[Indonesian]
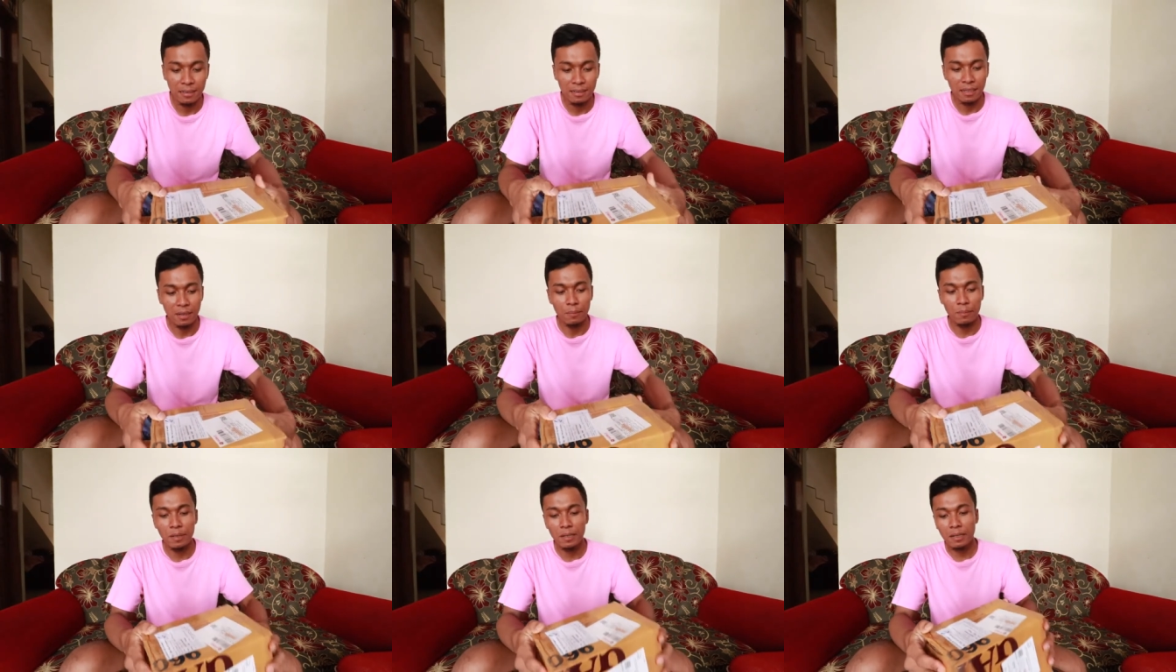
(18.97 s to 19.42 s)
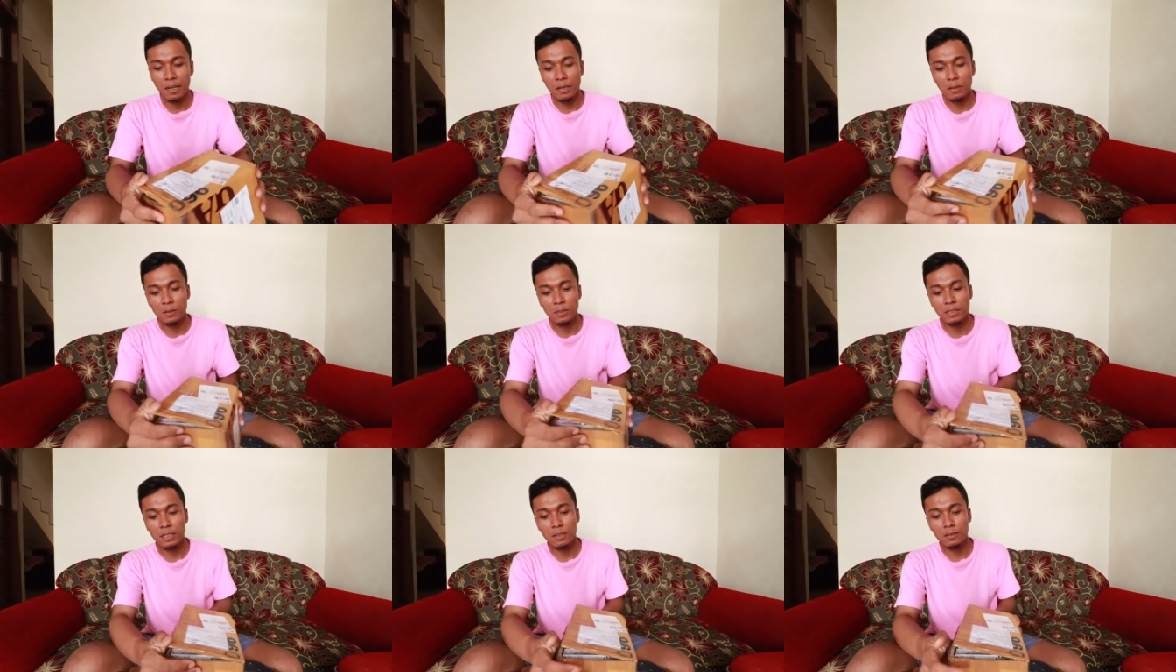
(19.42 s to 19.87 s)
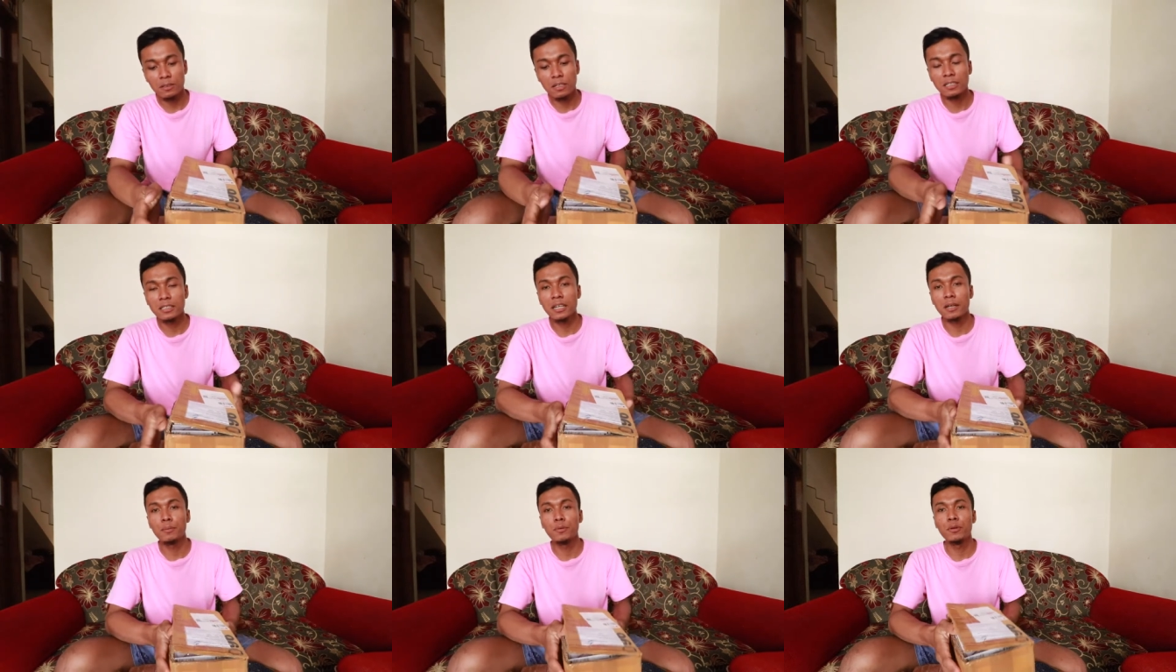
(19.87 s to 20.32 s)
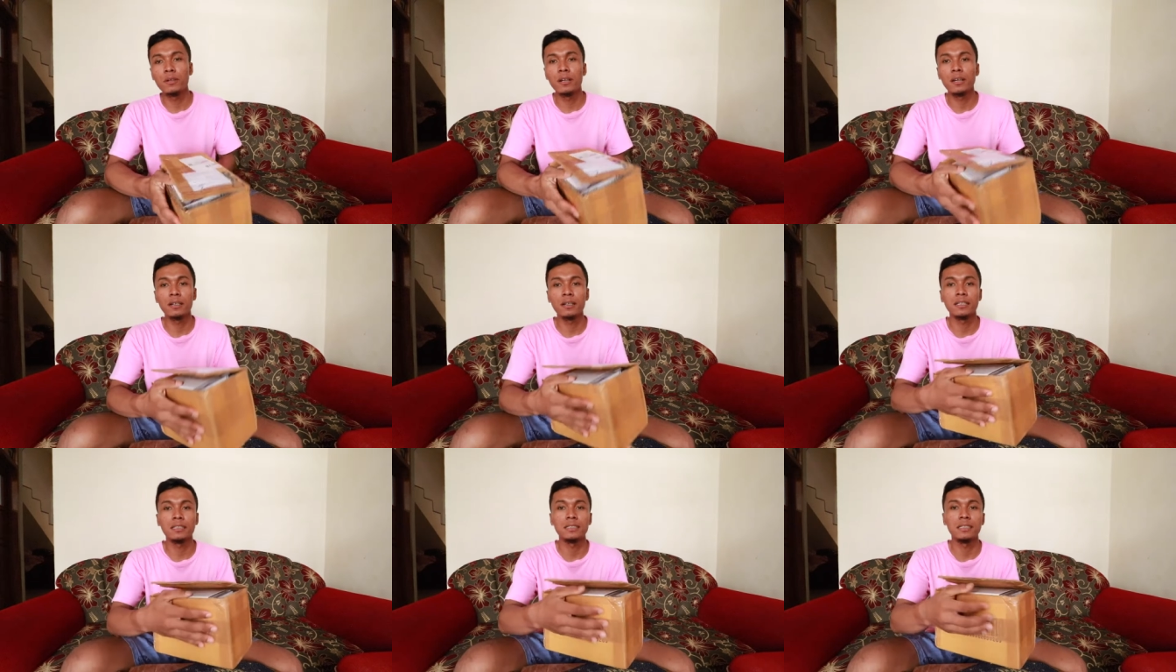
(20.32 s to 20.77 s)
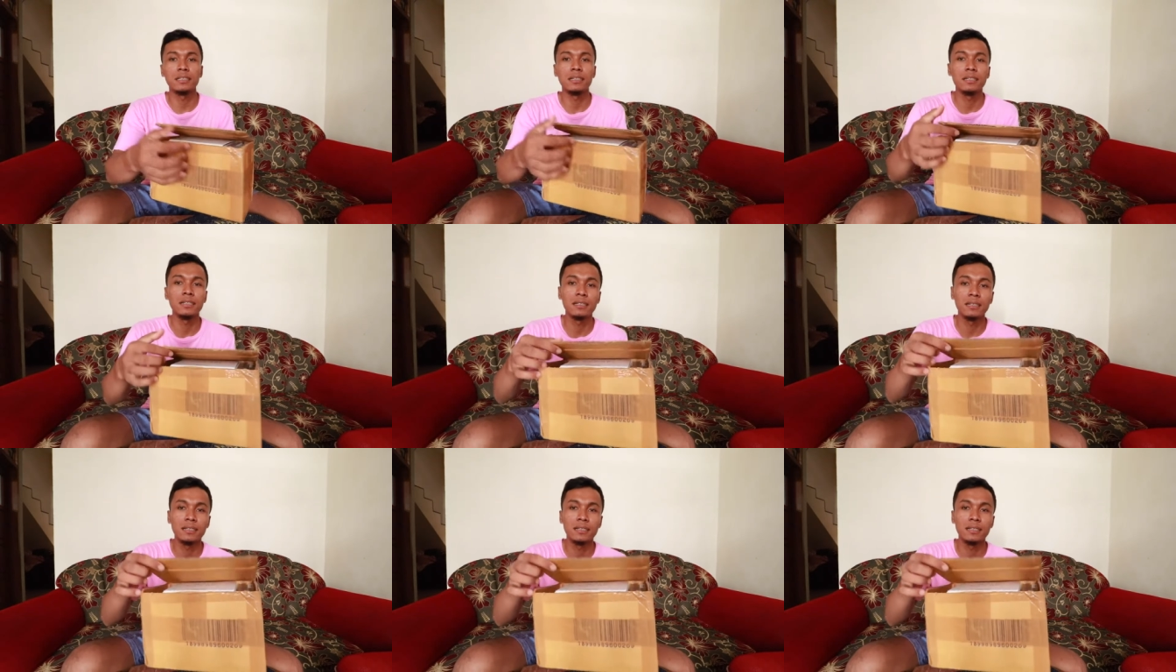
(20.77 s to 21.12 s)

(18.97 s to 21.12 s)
Tapi kardusnya sudah saya buka guys ini